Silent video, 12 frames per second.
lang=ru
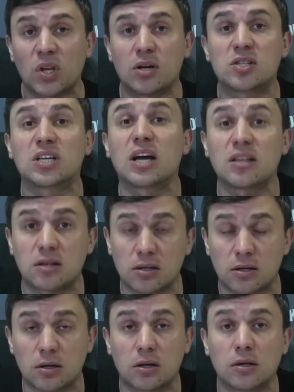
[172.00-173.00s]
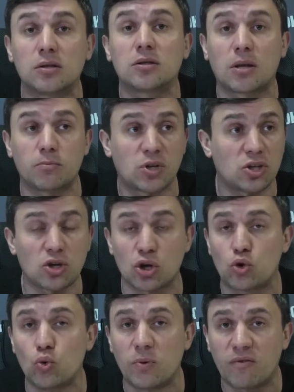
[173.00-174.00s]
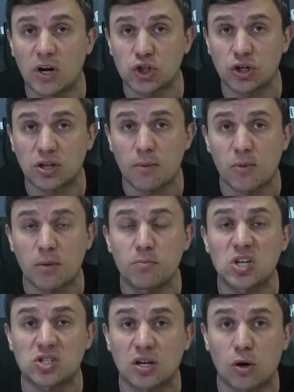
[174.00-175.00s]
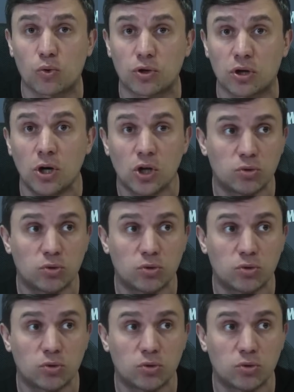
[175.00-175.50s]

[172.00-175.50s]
э, сайт, э, там, я не знаю, Думы вашей, там, местной какой-то,